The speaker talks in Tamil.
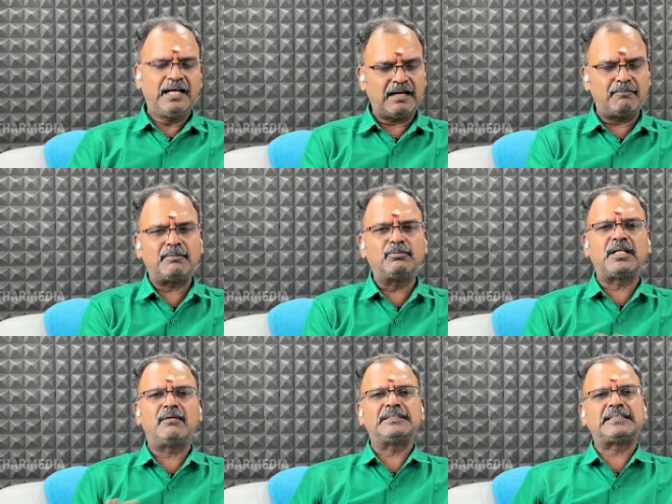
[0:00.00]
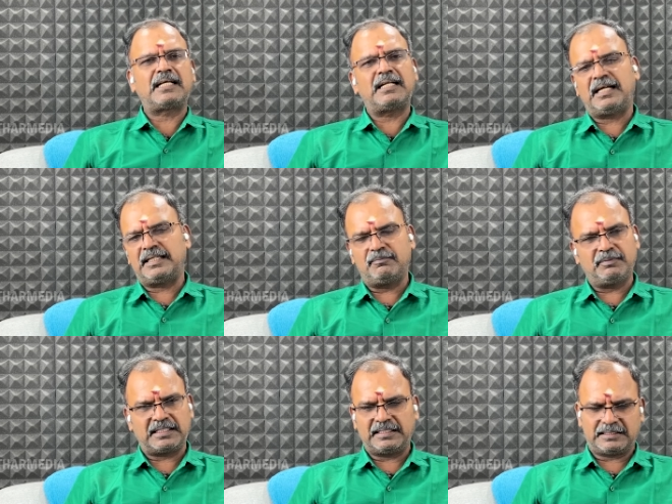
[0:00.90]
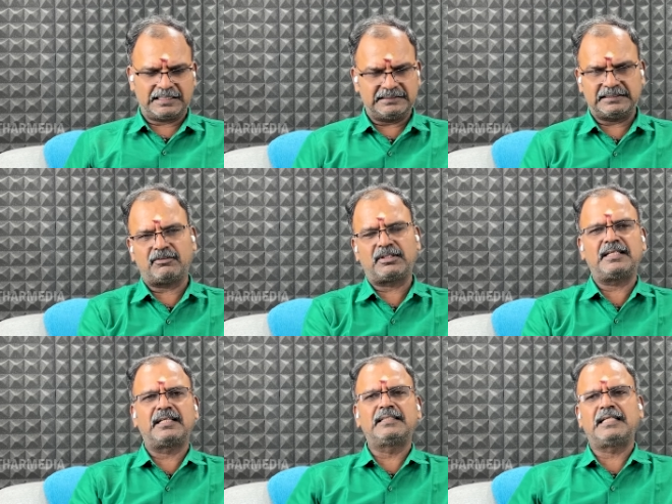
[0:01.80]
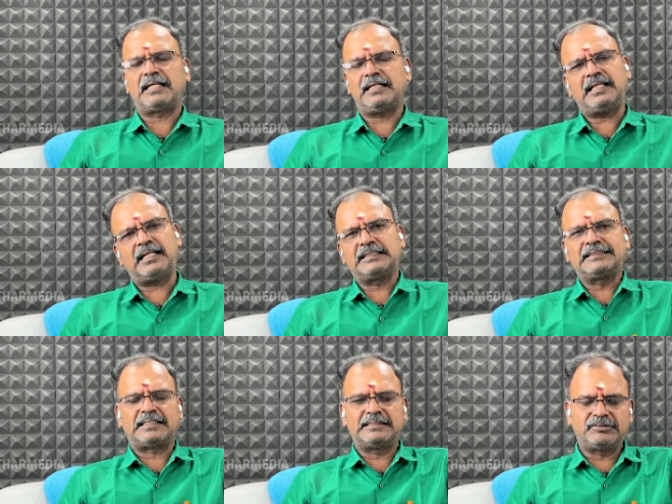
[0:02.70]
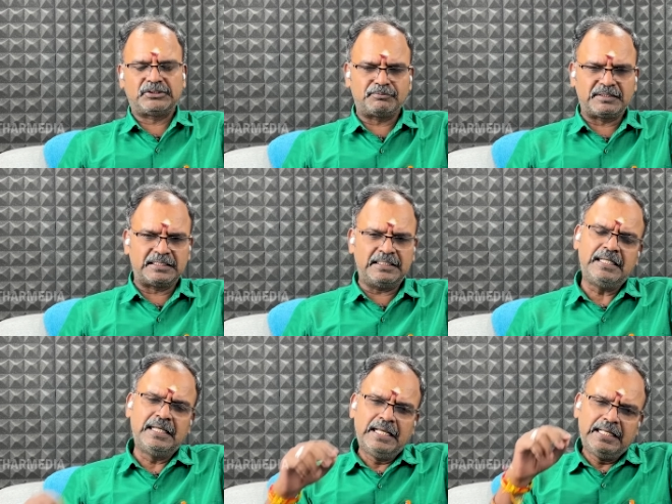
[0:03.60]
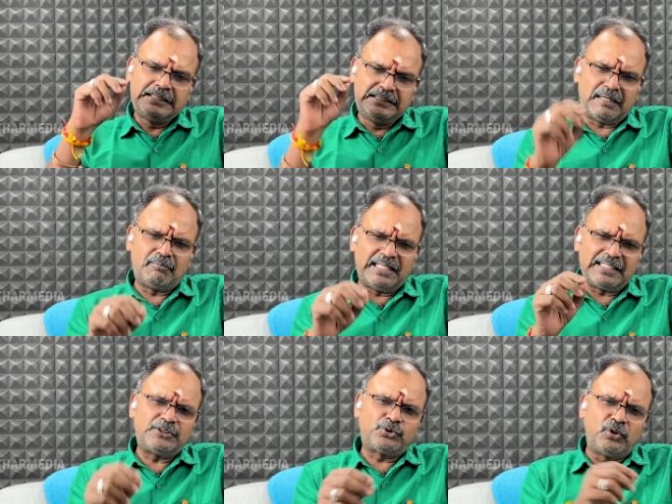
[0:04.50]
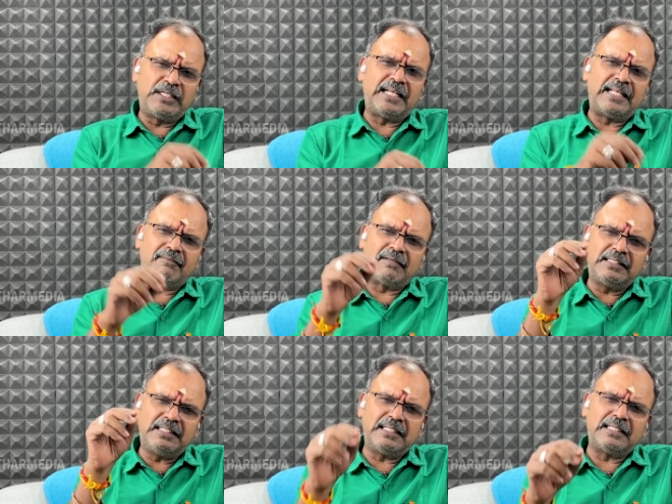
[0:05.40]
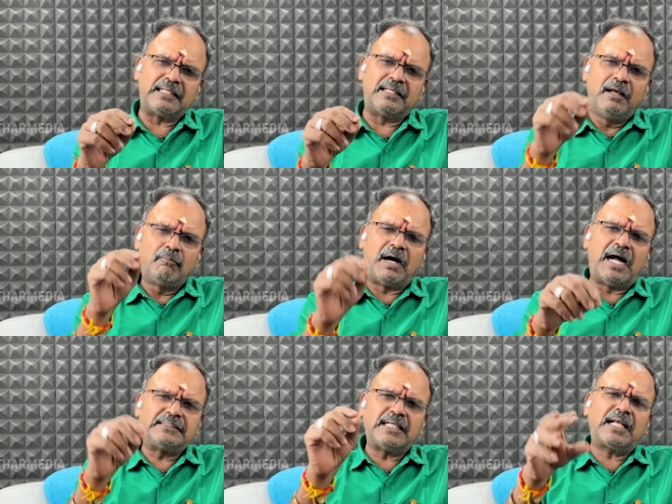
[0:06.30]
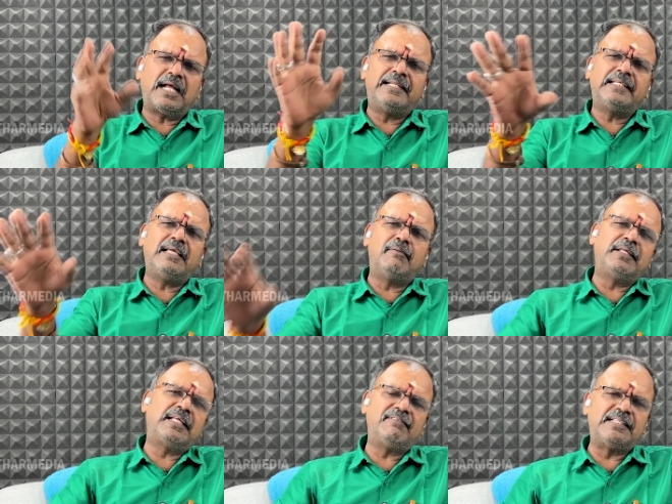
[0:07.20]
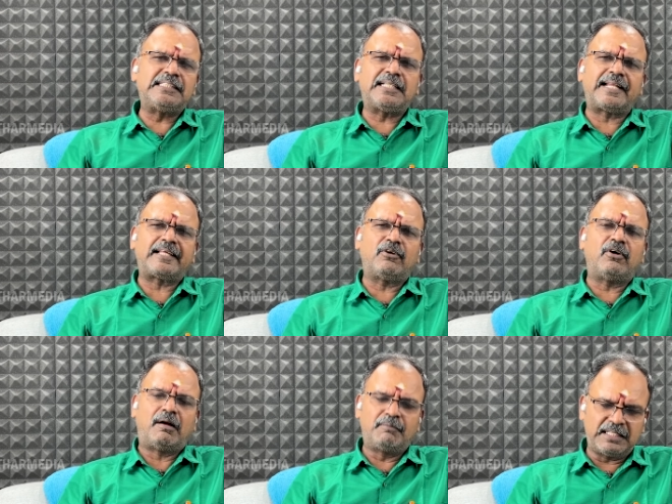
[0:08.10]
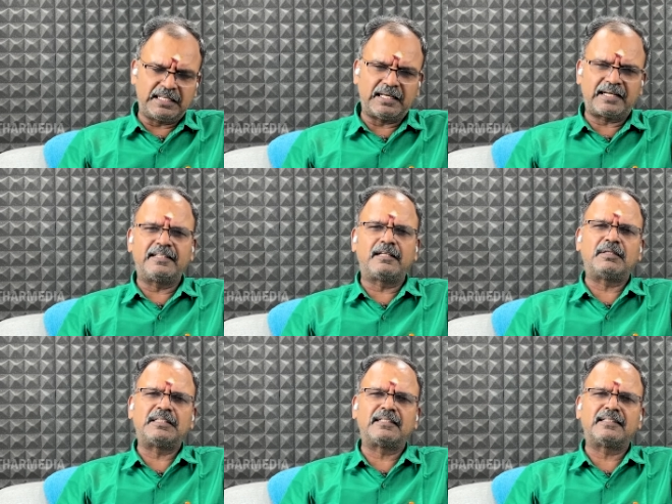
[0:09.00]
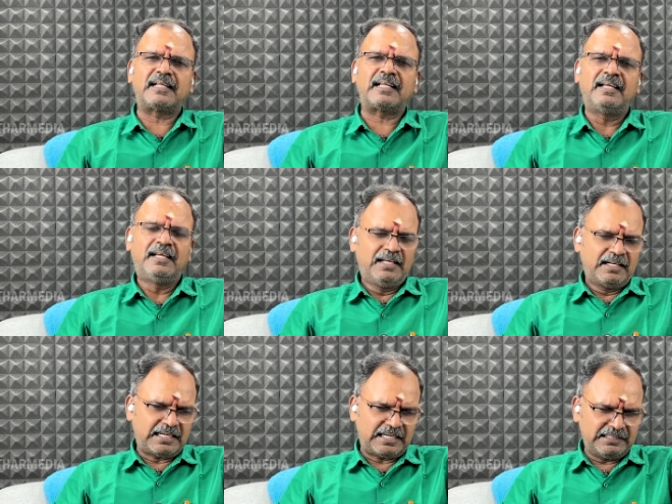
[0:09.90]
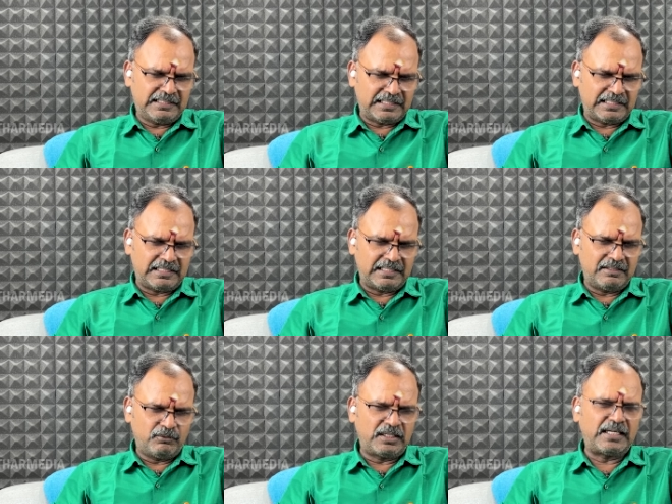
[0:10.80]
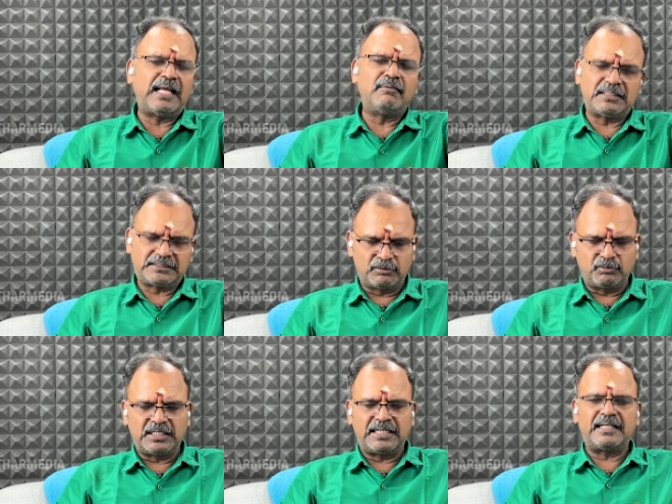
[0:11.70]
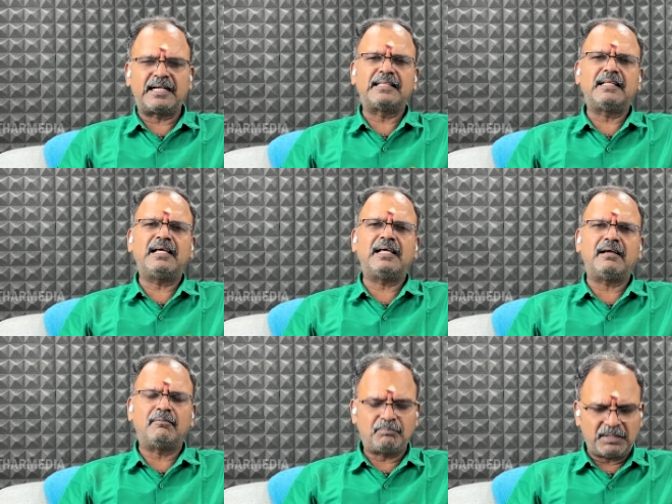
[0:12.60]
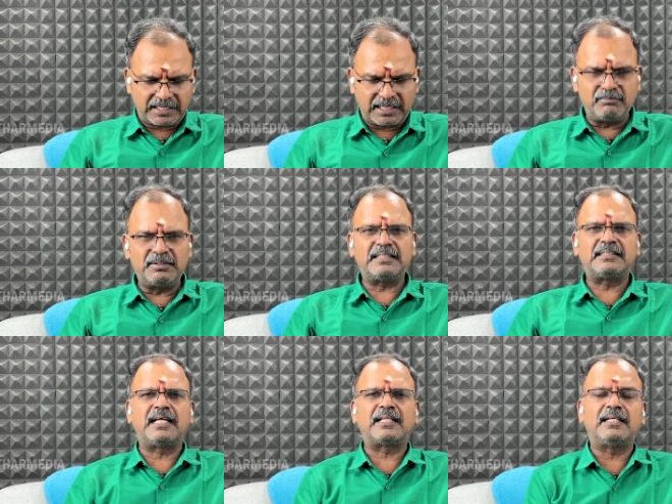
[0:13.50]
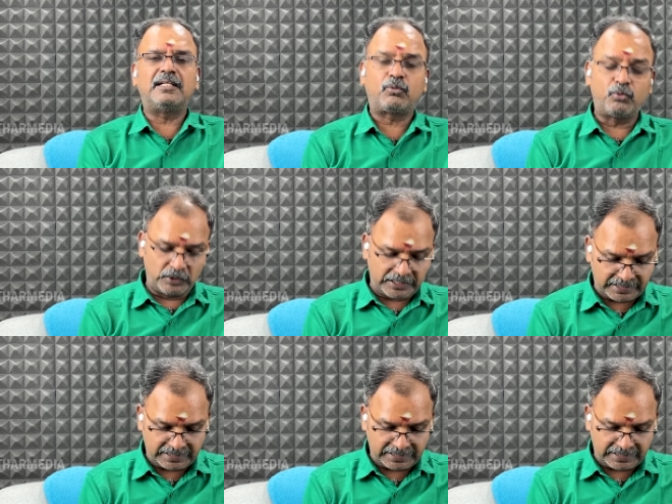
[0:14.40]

அப்புறம் முதலமைச்சரால் ஆகி இப்போ கடை கடைசி அவர் தான் இருந்தார் எல்லாத்துக்கும் தெரிஞ்ச விஷயம் இது இந்த மாதிரி சூழ்நிலையில் வந்து பாஜக அணிக்கு எப்படிங்க வெற்றி கிடைக்கும் அப்படி தான் எல்லாரும் எதிர்பார்த்துட்டு இருந்தாங்க கடந்த ஒரு நாலு மாதத்துக்கு முன்னாடி நடந்த பாராளுமன்ற தேர்தலில் கூட